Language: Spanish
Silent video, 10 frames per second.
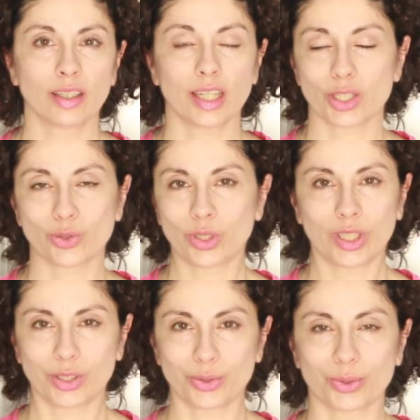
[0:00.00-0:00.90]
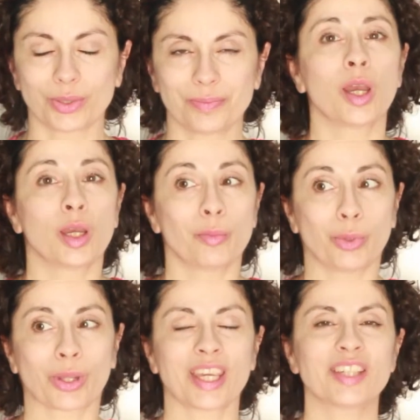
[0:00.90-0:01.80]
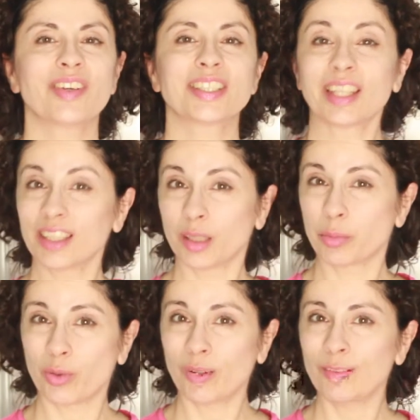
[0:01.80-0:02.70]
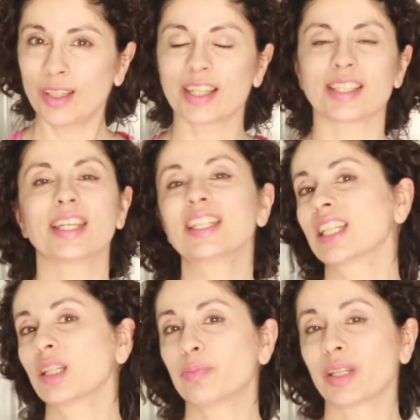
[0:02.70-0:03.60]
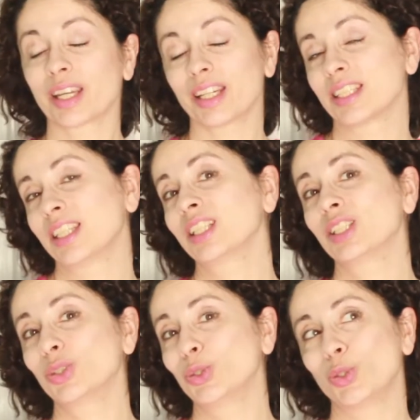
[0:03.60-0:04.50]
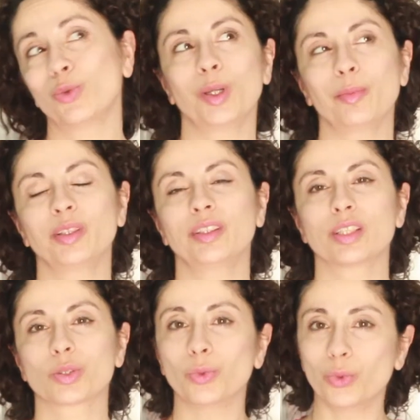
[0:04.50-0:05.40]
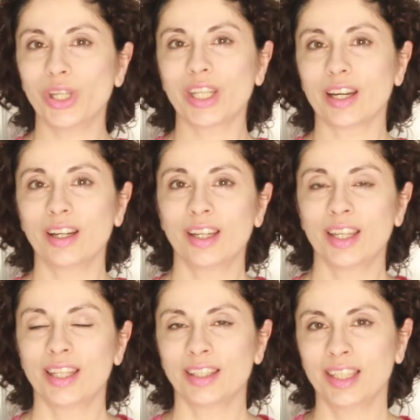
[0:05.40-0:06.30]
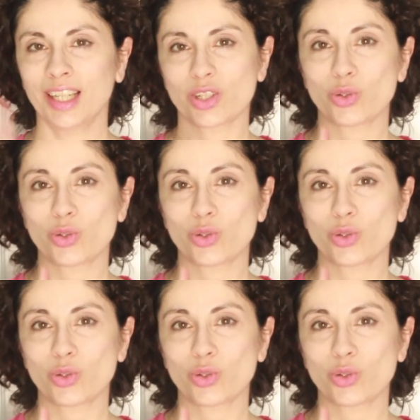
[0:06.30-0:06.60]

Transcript: esos derechos porque es bastante probable que si eres Asperger estés doblemente excluida de la